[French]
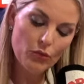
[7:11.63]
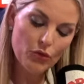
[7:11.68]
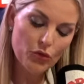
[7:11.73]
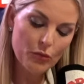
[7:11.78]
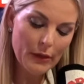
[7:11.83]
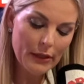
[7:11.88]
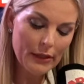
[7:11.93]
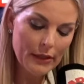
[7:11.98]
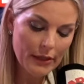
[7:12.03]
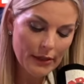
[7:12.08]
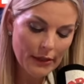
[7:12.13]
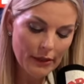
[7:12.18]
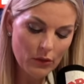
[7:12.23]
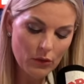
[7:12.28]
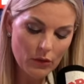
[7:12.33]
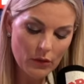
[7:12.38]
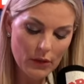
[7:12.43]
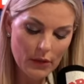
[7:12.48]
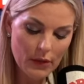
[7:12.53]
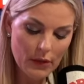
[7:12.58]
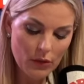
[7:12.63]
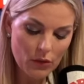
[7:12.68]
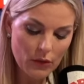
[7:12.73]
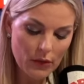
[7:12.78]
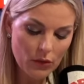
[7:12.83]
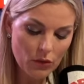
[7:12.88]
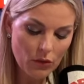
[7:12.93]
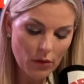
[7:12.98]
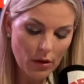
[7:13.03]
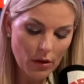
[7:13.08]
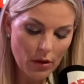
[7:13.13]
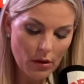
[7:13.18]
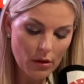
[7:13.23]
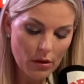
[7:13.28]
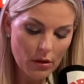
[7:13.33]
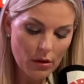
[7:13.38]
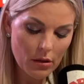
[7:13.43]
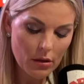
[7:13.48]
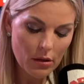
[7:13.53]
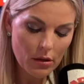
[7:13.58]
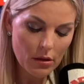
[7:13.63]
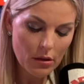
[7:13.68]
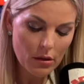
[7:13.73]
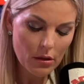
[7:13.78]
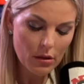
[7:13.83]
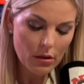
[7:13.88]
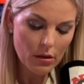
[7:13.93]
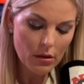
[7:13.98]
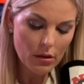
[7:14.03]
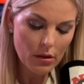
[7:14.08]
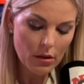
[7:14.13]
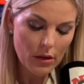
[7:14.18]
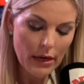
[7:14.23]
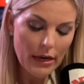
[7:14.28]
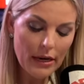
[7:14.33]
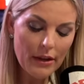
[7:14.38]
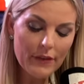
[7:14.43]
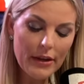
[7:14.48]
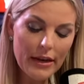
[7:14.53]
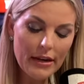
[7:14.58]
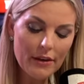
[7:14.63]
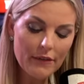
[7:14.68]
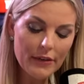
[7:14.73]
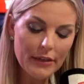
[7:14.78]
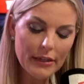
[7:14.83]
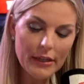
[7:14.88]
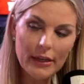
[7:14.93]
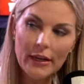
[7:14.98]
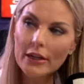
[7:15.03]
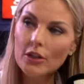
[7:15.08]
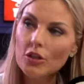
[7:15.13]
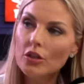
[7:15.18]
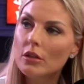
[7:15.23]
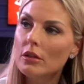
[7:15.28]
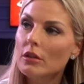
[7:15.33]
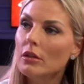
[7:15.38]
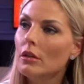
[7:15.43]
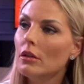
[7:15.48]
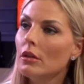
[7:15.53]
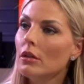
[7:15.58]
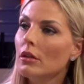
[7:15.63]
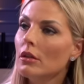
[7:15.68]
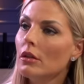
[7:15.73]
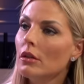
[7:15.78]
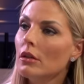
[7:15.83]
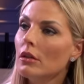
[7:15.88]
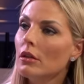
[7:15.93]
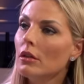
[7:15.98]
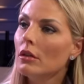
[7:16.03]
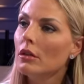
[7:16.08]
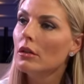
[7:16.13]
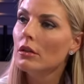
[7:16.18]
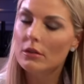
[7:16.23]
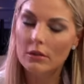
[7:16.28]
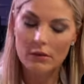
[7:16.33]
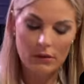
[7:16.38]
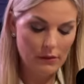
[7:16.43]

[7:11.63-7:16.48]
plus près des 4 que des, que des 3. Elle avait, elle avait quel âge 9 ans.